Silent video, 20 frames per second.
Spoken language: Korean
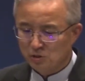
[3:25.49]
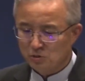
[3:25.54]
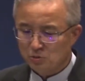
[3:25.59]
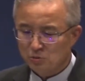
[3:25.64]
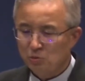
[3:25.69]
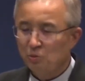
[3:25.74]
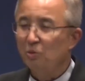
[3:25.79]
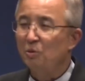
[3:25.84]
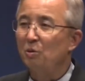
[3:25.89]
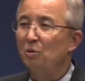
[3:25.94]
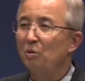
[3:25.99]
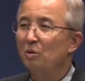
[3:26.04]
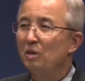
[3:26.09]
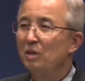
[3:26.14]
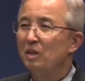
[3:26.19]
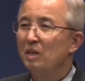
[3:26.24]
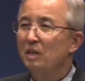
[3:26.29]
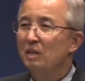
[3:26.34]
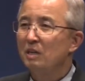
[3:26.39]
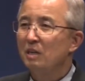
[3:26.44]
또
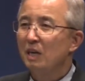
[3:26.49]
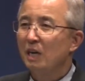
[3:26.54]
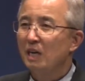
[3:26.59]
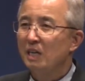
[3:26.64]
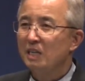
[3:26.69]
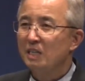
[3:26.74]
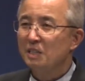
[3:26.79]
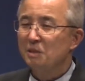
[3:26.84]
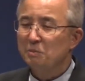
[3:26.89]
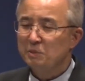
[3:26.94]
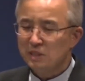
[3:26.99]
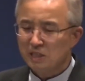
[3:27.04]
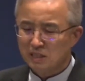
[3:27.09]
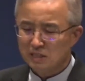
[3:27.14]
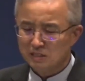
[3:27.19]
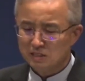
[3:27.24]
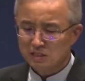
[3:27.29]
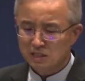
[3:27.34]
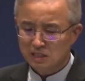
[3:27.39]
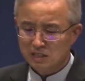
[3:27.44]
하나님이
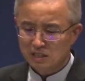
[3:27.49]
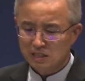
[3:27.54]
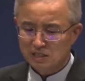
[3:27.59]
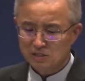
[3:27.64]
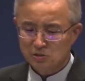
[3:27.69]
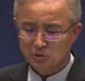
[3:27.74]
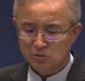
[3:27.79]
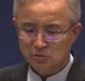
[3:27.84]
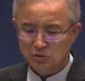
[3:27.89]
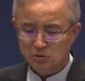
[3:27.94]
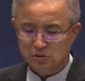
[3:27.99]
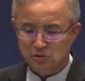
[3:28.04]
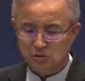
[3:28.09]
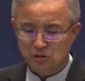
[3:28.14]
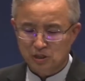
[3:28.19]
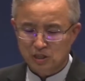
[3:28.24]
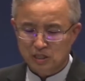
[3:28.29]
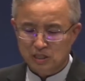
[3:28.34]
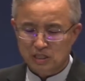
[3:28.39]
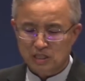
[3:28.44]
나를
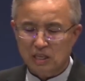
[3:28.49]
사랑하셔서